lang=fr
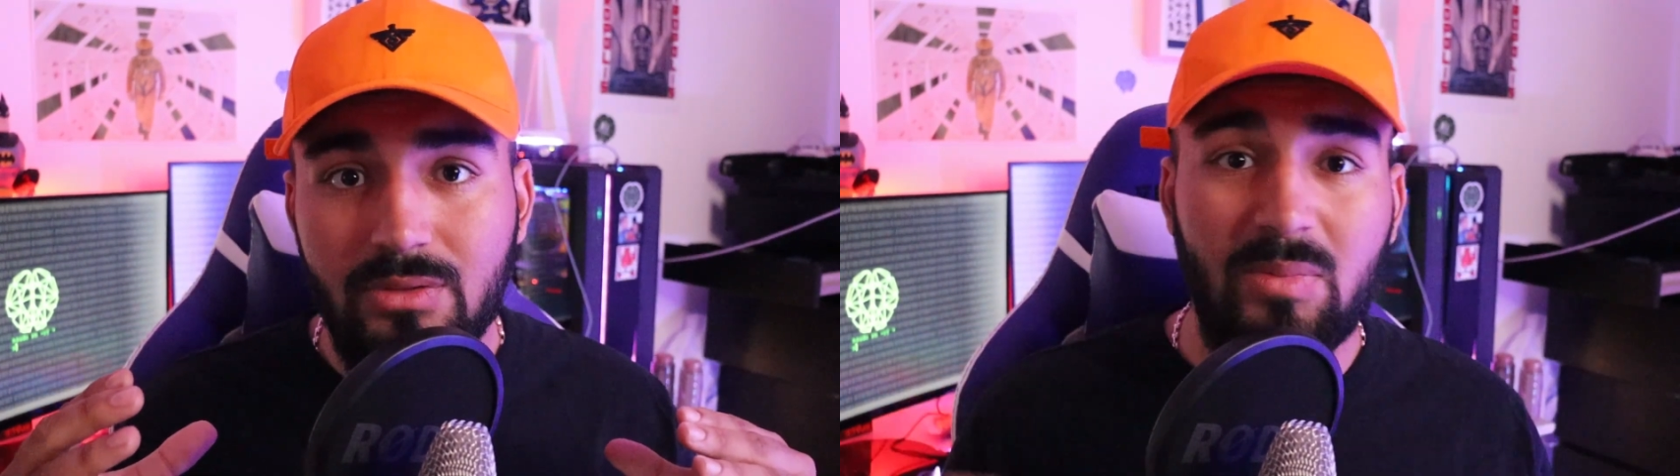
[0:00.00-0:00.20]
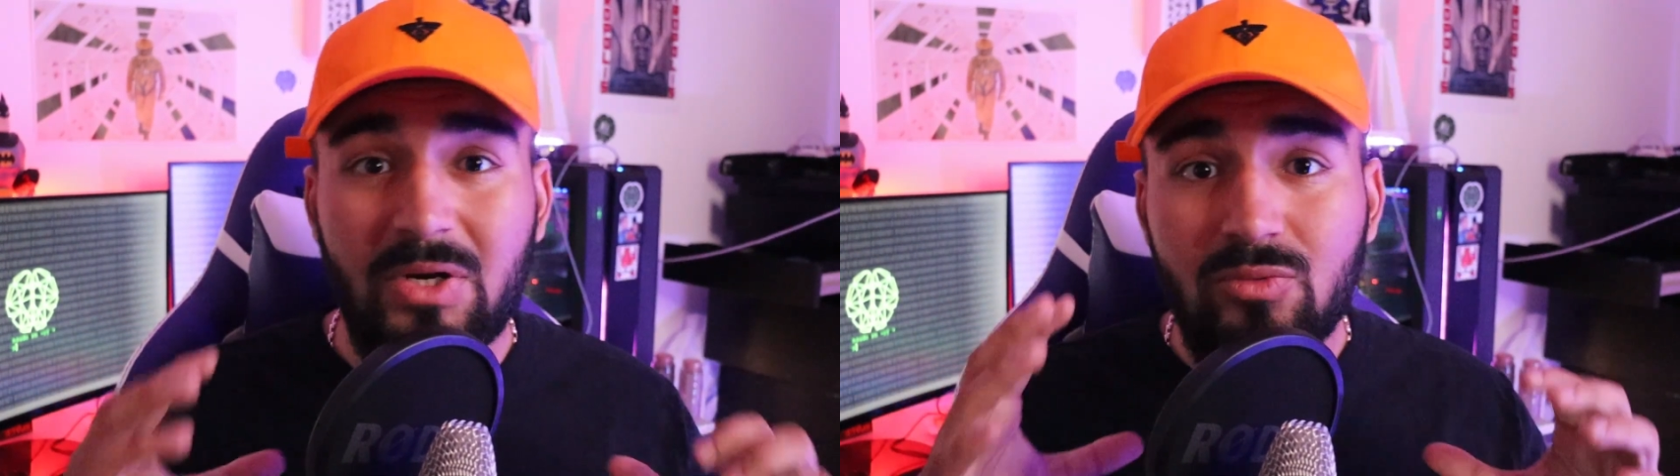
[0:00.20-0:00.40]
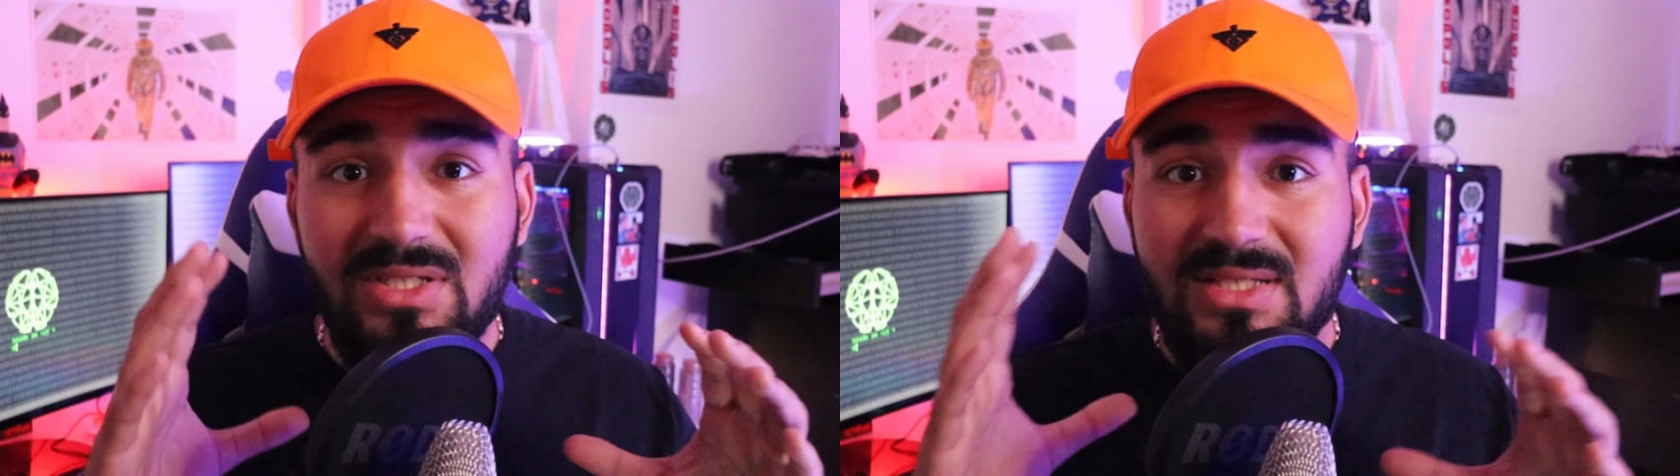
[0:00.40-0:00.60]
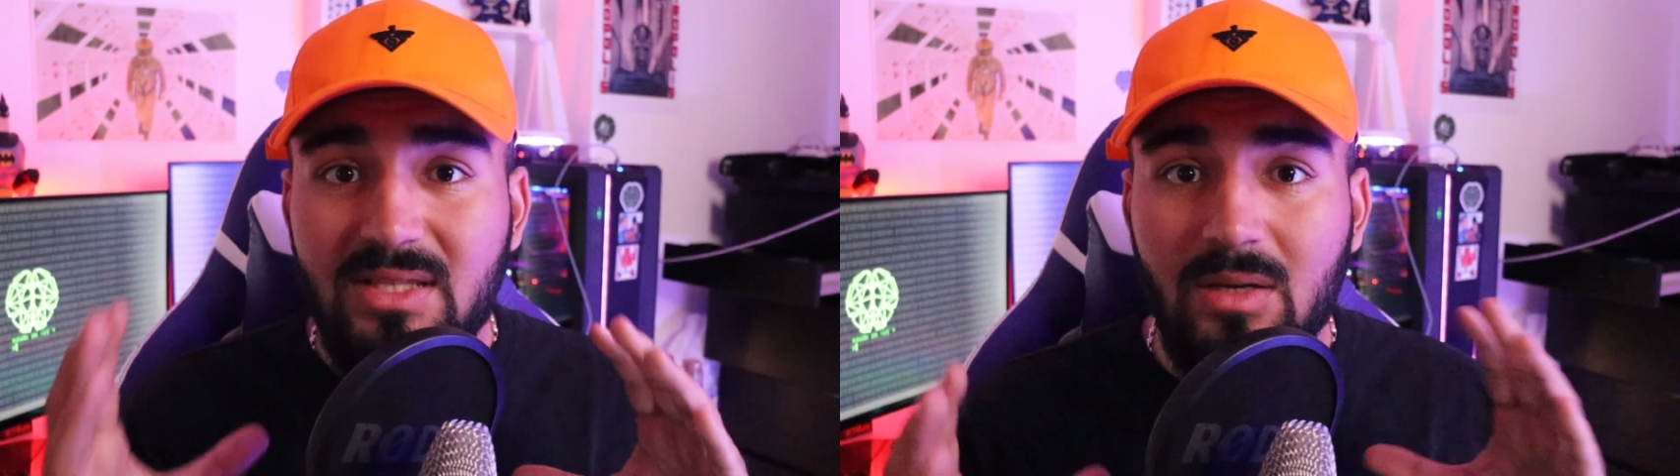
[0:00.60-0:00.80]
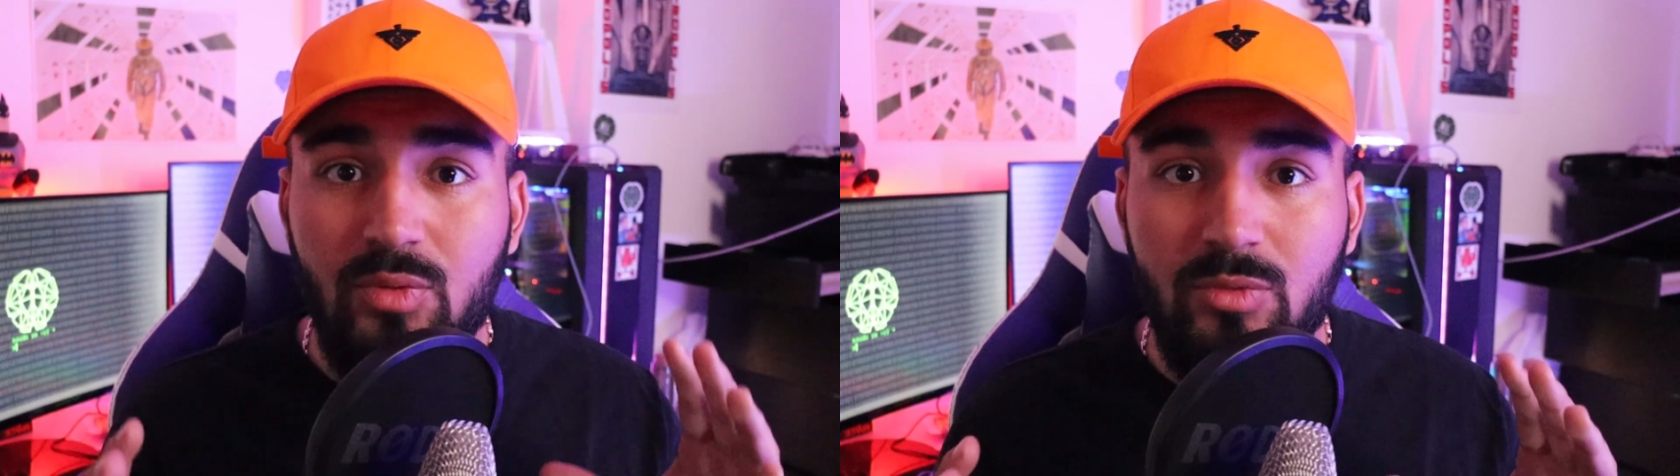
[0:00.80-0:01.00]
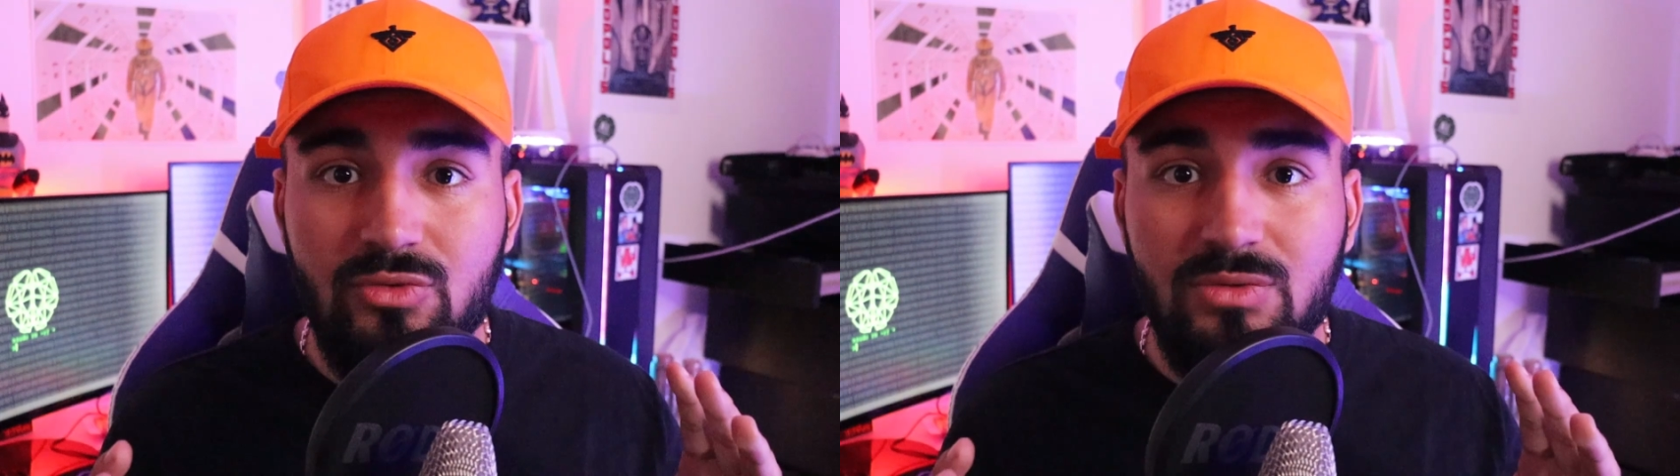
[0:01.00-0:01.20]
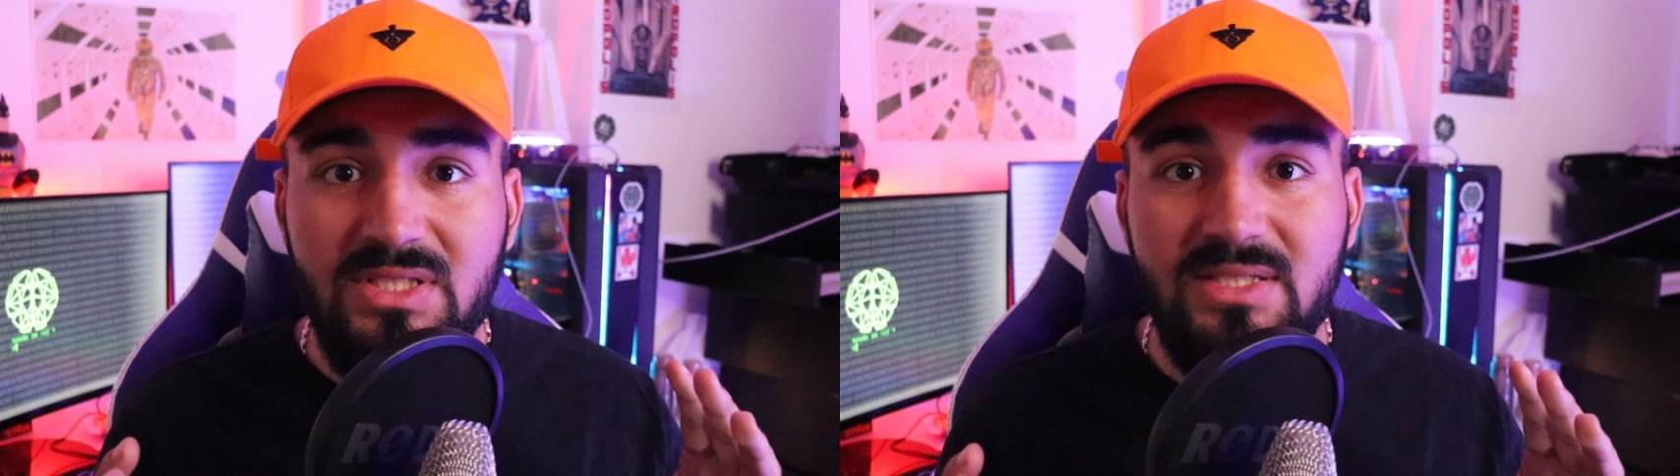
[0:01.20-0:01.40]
Mais par contre, ils étaient un peu moins d'une